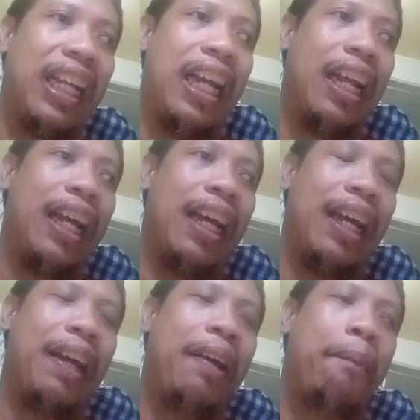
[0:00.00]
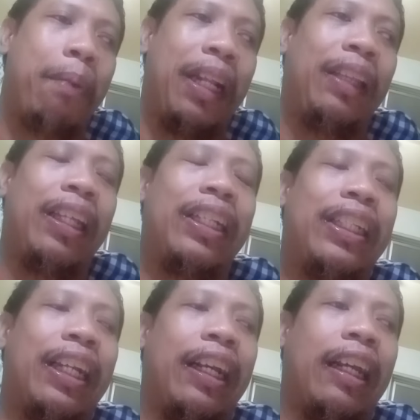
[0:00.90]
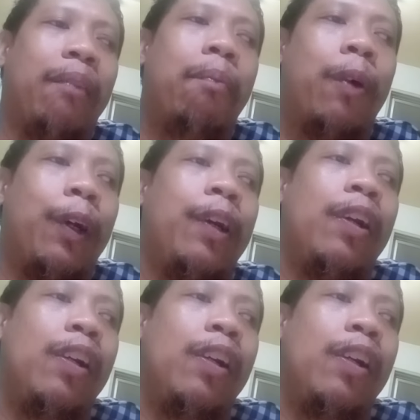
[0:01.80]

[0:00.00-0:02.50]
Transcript: uh, printed circuit board.